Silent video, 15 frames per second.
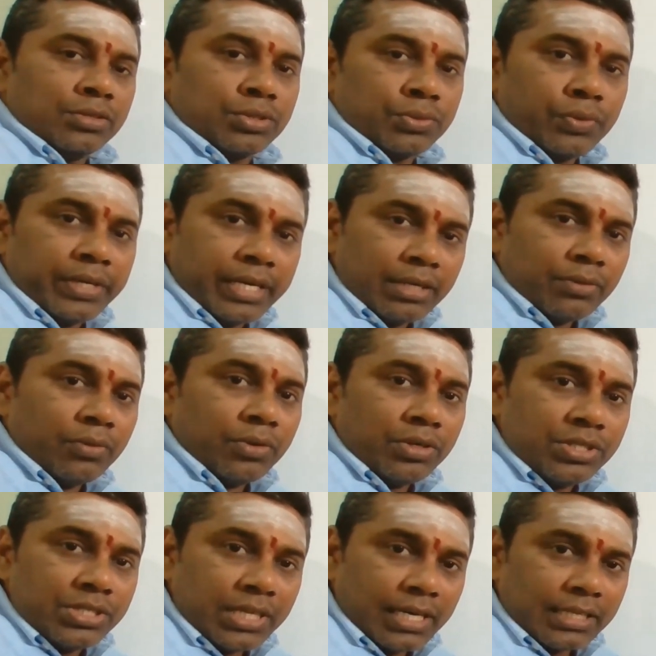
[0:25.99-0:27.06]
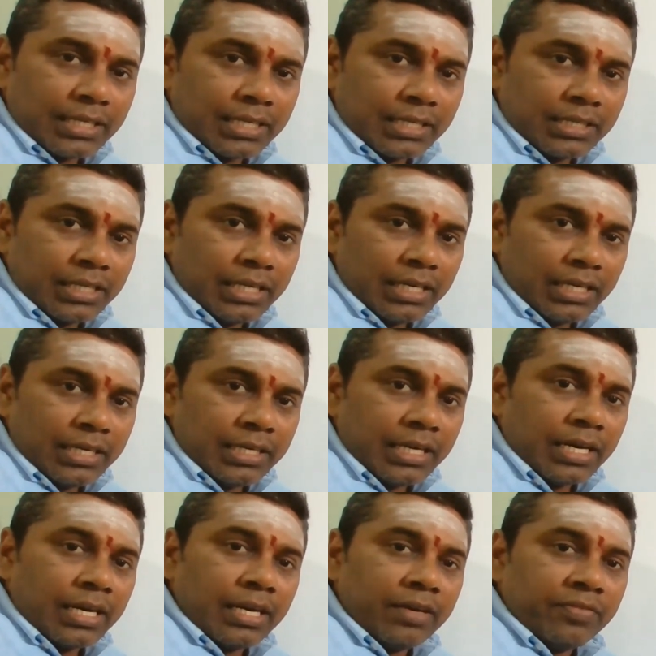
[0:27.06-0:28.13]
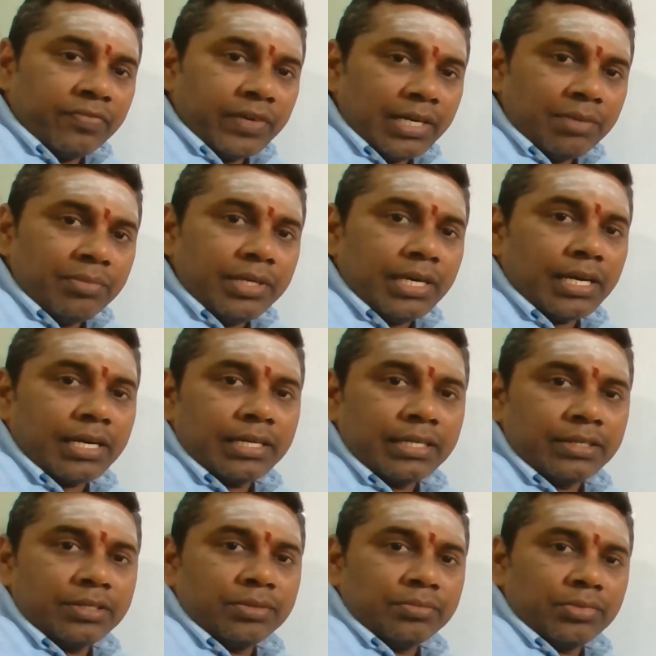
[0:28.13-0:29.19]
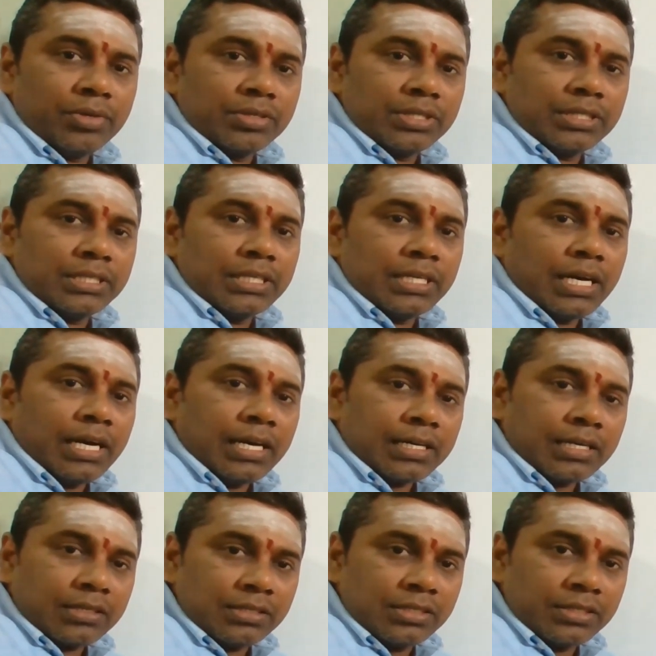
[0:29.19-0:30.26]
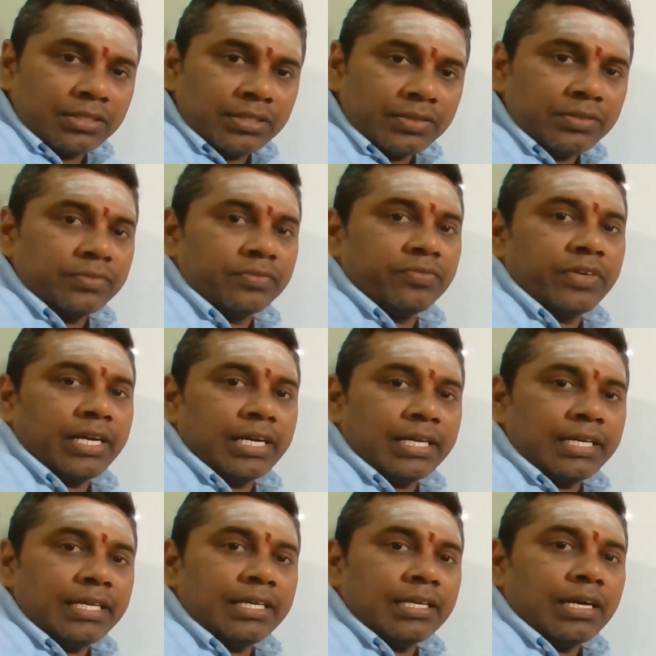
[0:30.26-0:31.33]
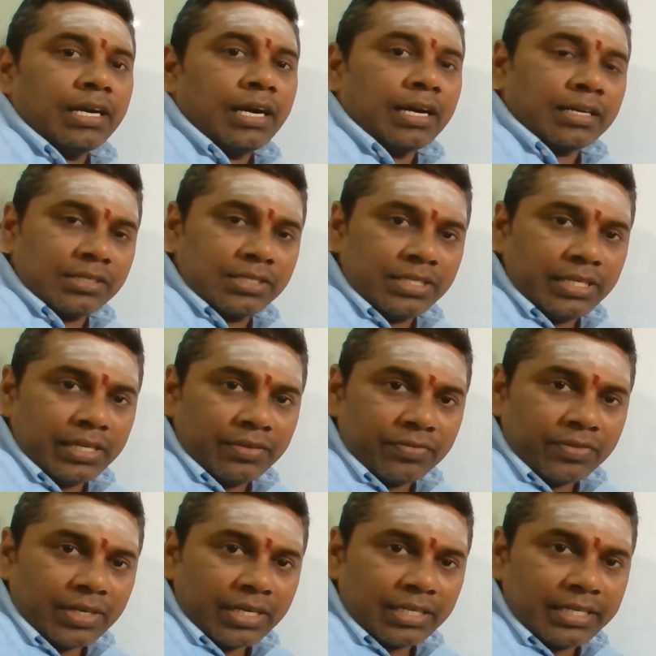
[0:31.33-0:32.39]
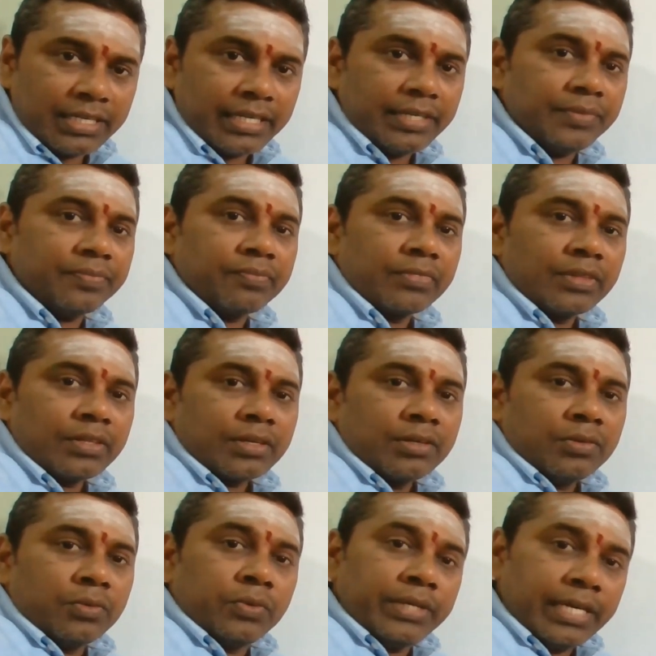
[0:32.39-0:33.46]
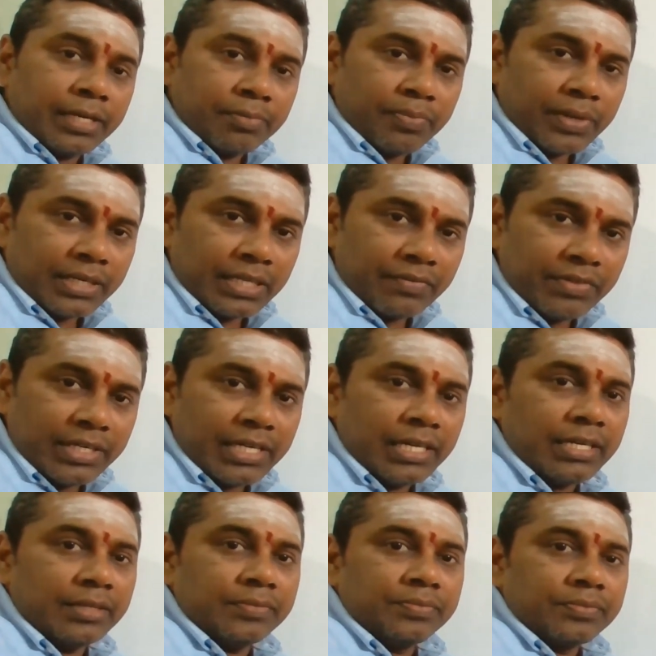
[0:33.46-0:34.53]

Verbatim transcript: சூரியன் ஒரு ஜாதகத்தில் நல்ல வலிமையாக இருக்கும் பொழுது அரசு வேலை அரசியல் வாழ்க்கை உயர் பதவிகள்